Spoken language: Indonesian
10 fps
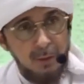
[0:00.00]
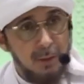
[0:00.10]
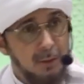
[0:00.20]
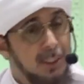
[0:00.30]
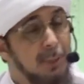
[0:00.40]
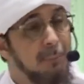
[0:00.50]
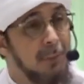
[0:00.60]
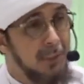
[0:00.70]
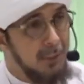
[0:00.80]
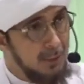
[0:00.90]

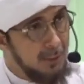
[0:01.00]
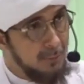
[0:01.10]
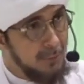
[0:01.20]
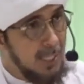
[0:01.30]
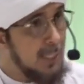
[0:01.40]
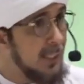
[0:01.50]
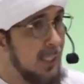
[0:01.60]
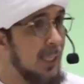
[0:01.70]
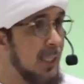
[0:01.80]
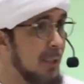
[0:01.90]
Tapi ada
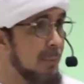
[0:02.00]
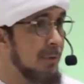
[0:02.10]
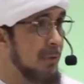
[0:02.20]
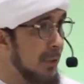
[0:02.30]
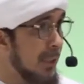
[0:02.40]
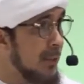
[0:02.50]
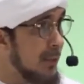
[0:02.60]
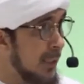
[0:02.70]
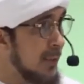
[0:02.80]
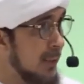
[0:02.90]
kalanya bersedekah
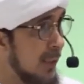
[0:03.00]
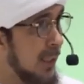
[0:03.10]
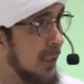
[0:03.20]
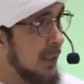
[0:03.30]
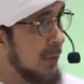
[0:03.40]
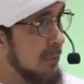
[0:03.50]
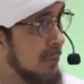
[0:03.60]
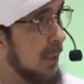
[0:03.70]
terang-terangan itu juga